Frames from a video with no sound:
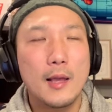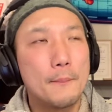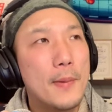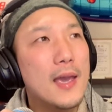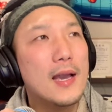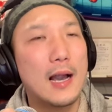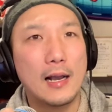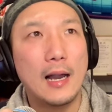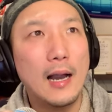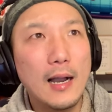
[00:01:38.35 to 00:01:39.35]
目が
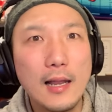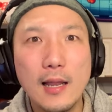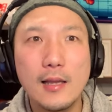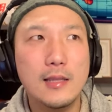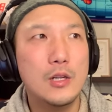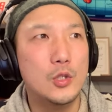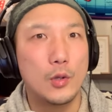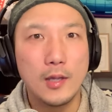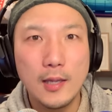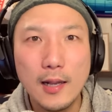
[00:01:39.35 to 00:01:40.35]
輝いてる人
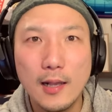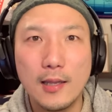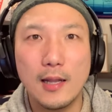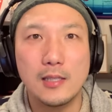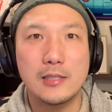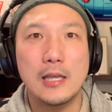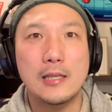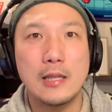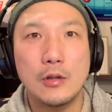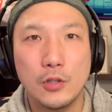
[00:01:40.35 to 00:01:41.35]
キラキラして生き
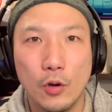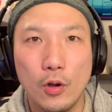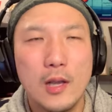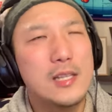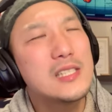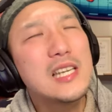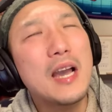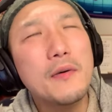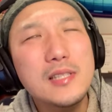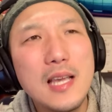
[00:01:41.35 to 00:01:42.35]
てる人
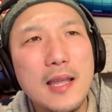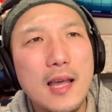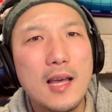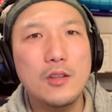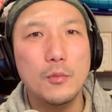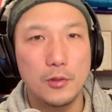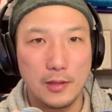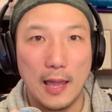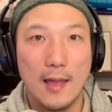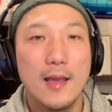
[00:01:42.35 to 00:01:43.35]
幸せやなと思っ
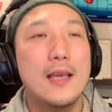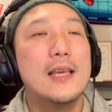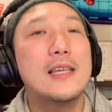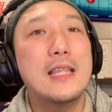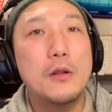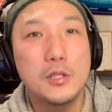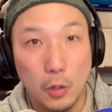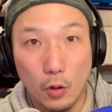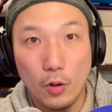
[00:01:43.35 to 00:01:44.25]
て生きてる人